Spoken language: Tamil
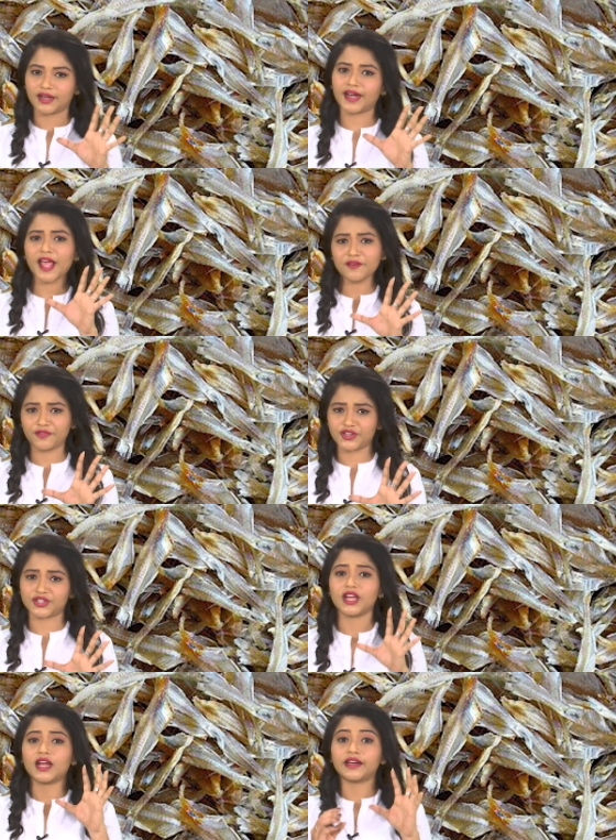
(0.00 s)
ட்ரை
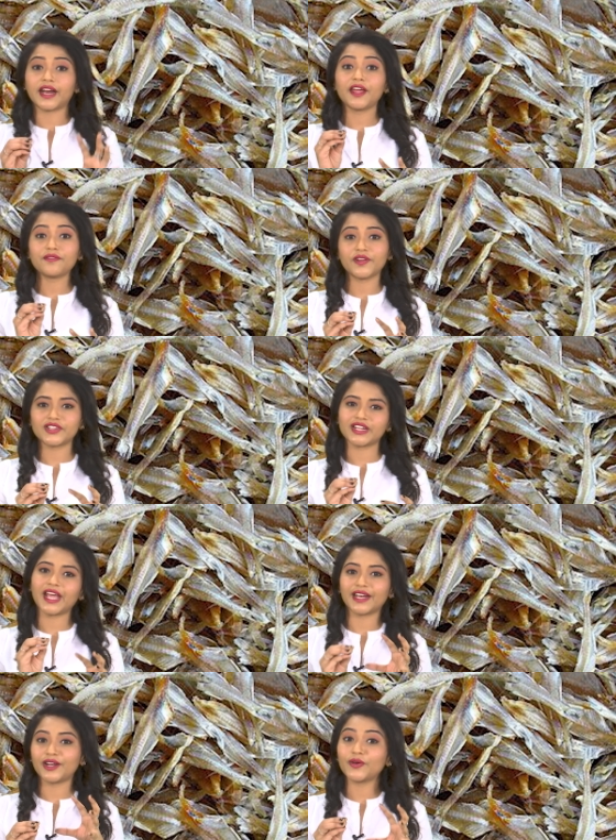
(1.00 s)
ஃபிஷ் ட்ரை
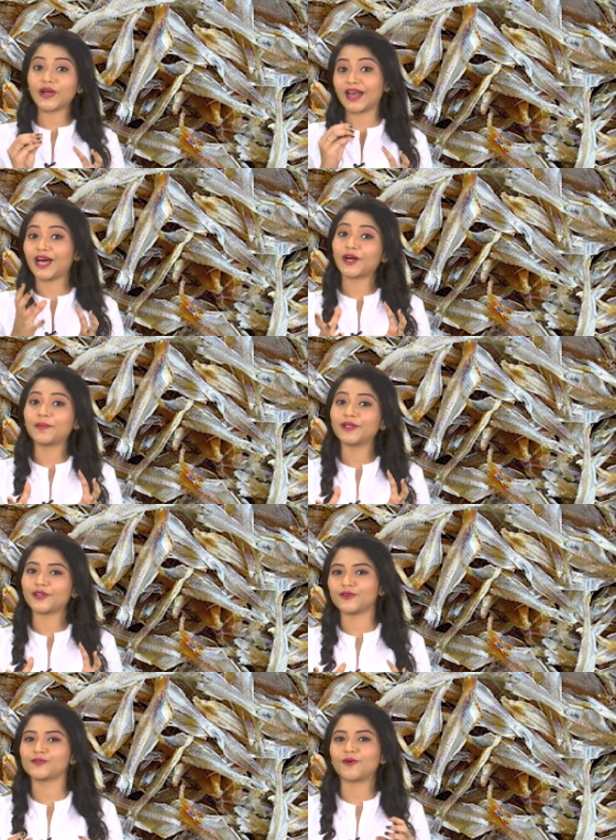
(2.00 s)
ஃபிஷ்னால் என்னென்னு உங்கள் எல்லாருக்குமே
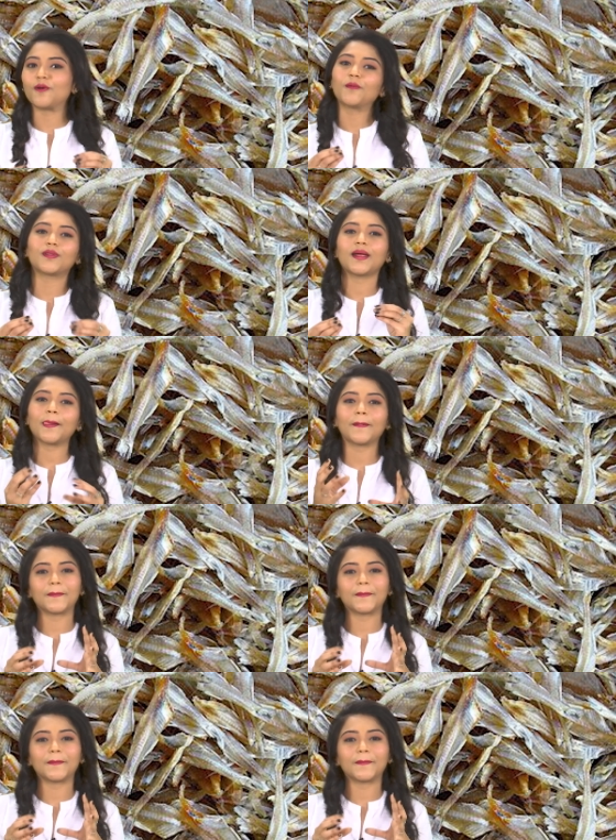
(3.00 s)
தெரியும் சொல்லும் போதே